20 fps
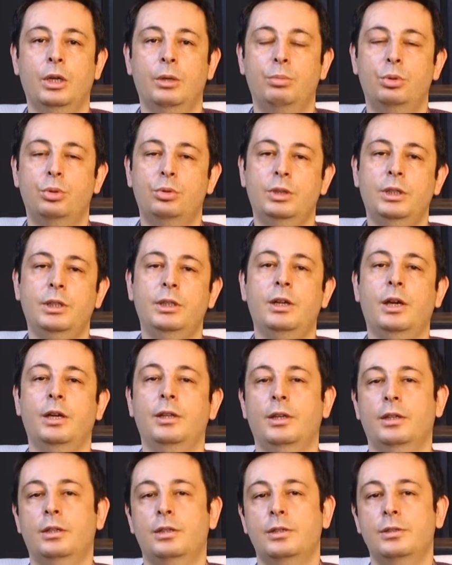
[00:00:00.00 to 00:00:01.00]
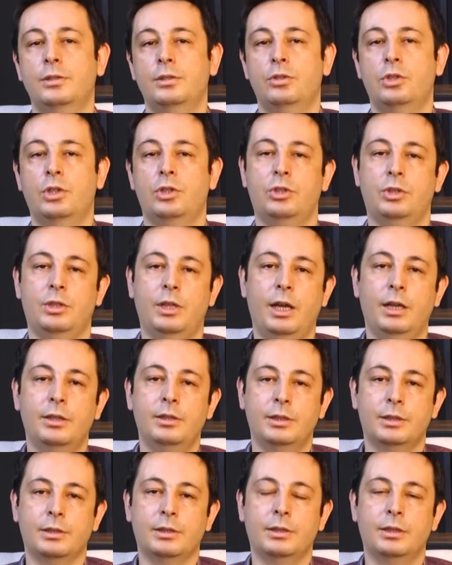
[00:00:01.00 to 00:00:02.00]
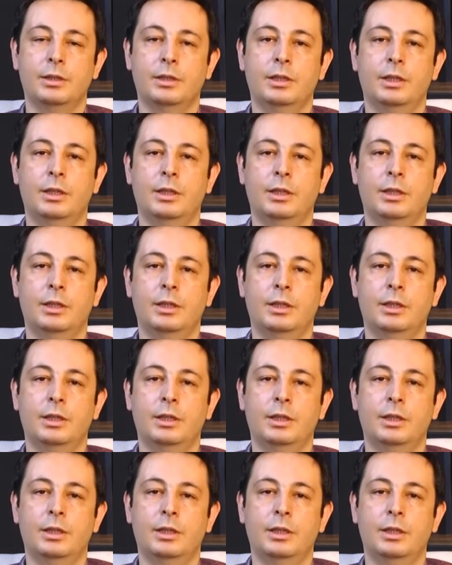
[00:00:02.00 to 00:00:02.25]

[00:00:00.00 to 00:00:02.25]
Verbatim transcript: Protein kaynaklarınızı çeşitlendirin.